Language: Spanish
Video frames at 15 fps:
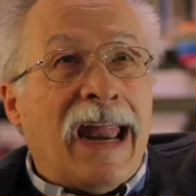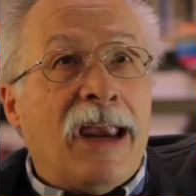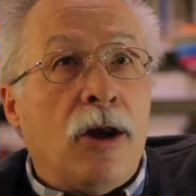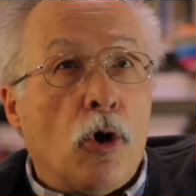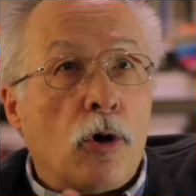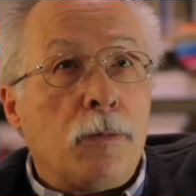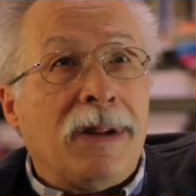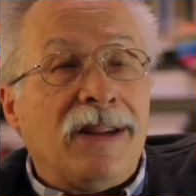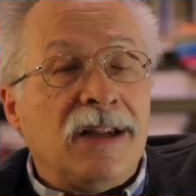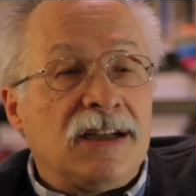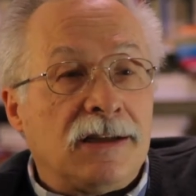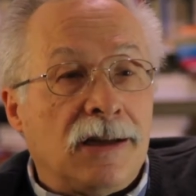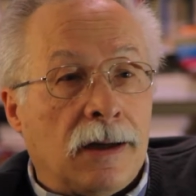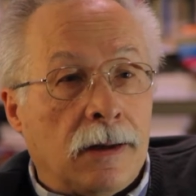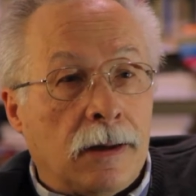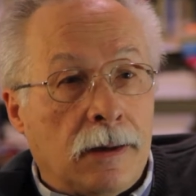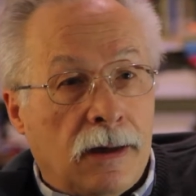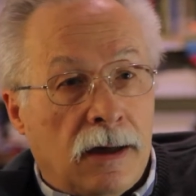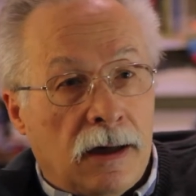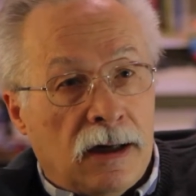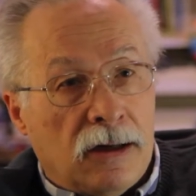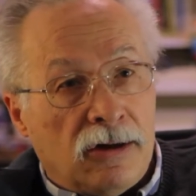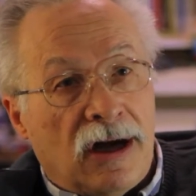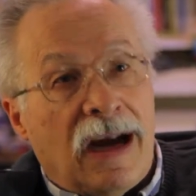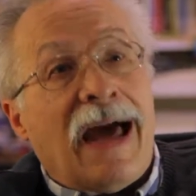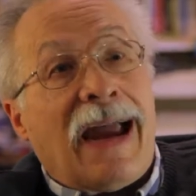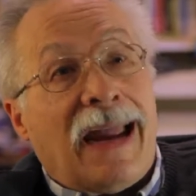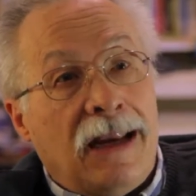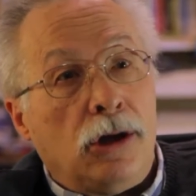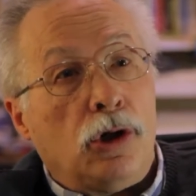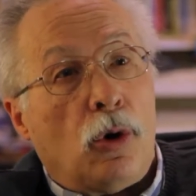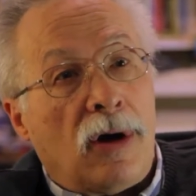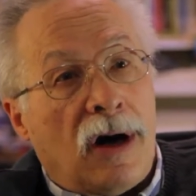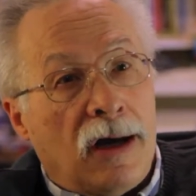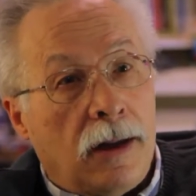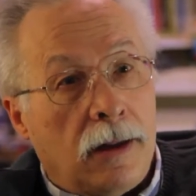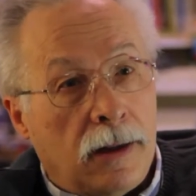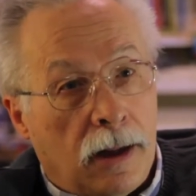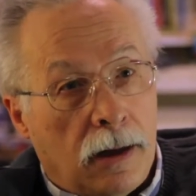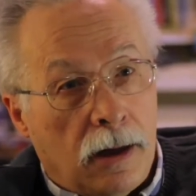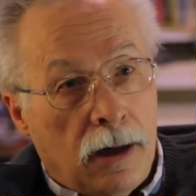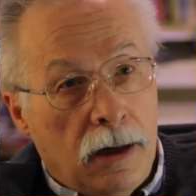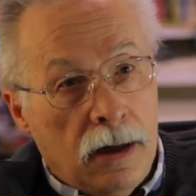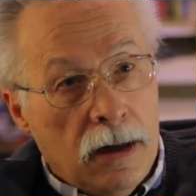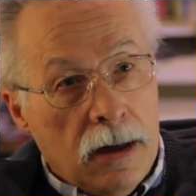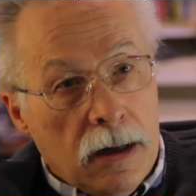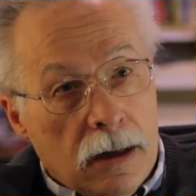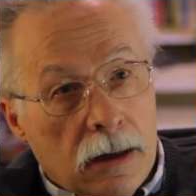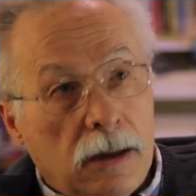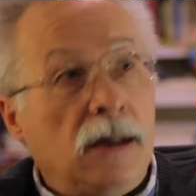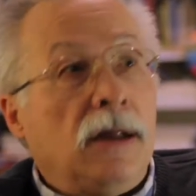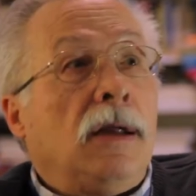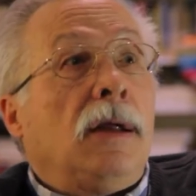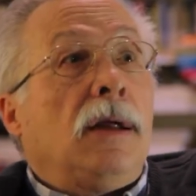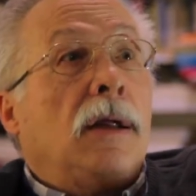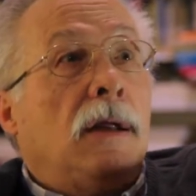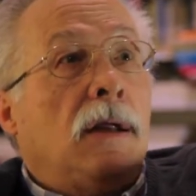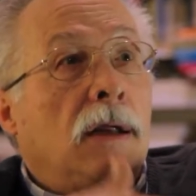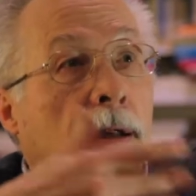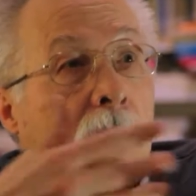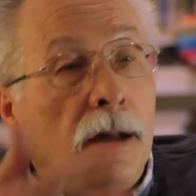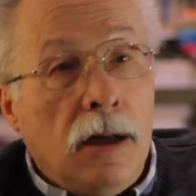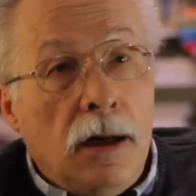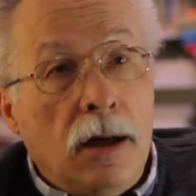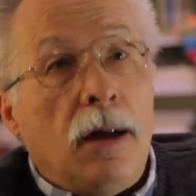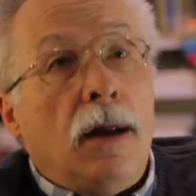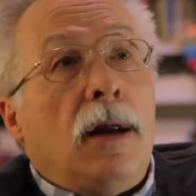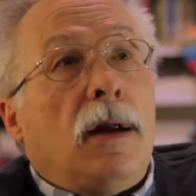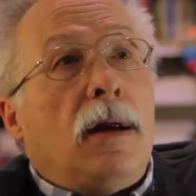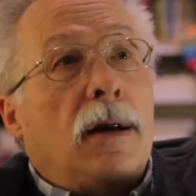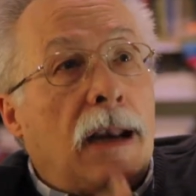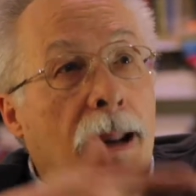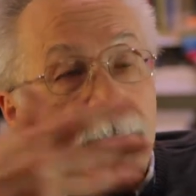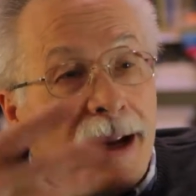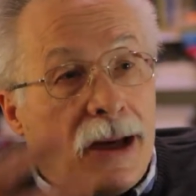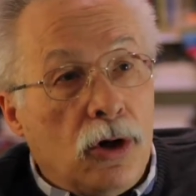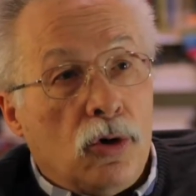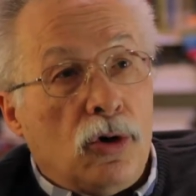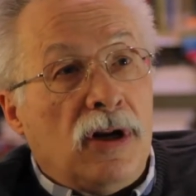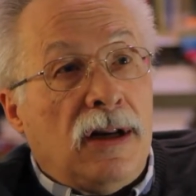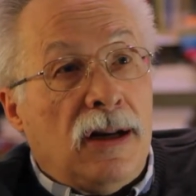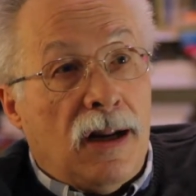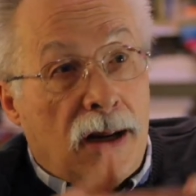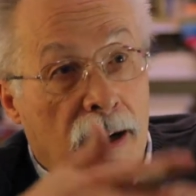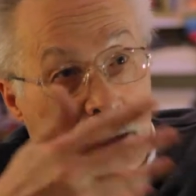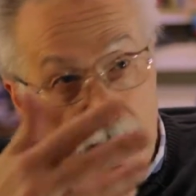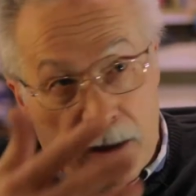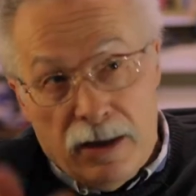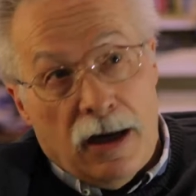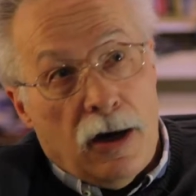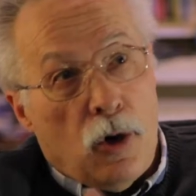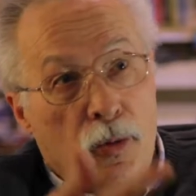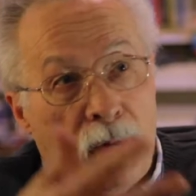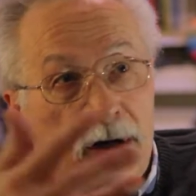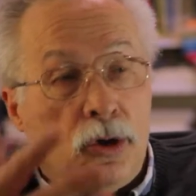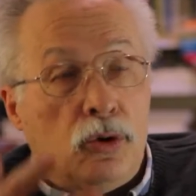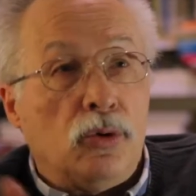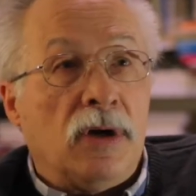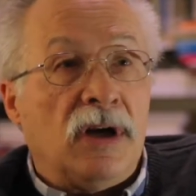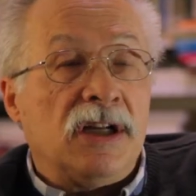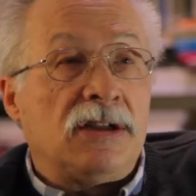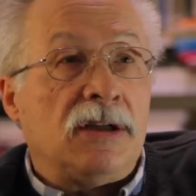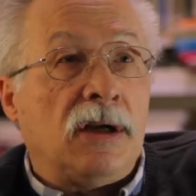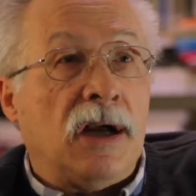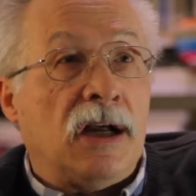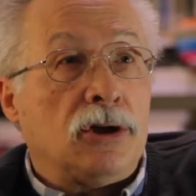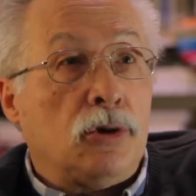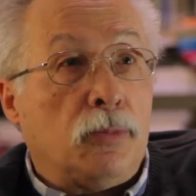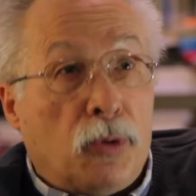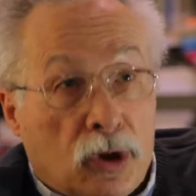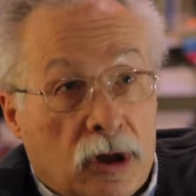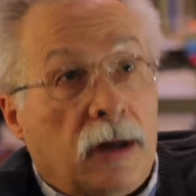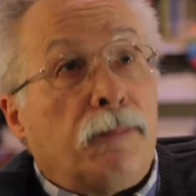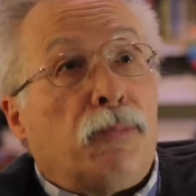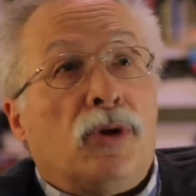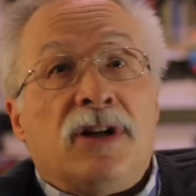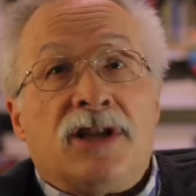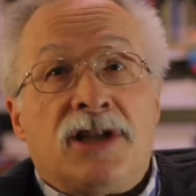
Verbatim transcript: enorme distancia entre la gente organizada y eh, la mayoría de la juventud en este caso, pues que puede